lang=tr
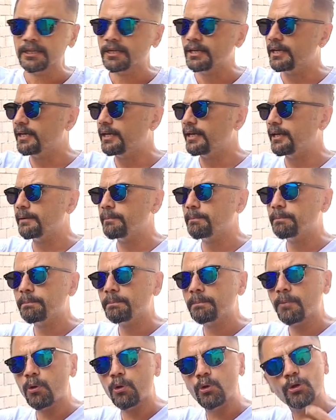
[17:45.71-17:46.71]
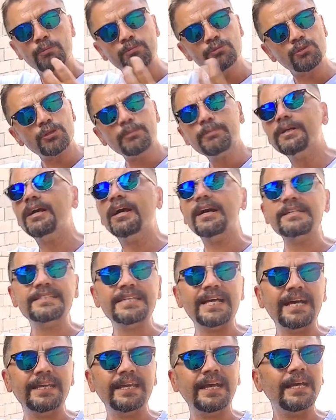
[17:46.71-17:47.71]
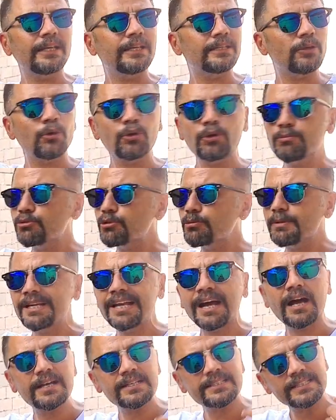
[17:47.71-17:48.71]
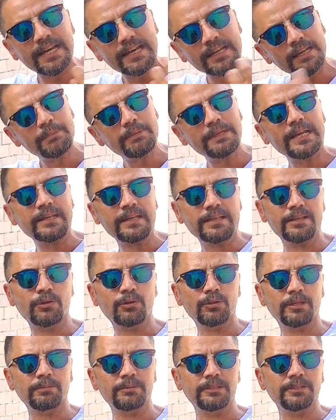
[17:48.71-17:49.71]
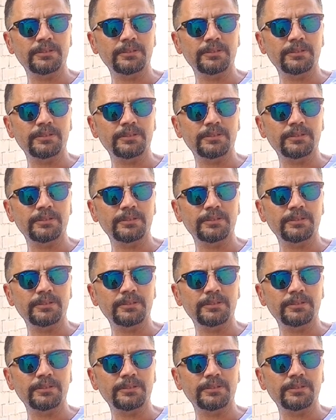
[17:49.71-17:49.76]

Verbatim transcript: E, ölümcül bir kazaya ya da ölümcül bir hasara bile neden olabilir.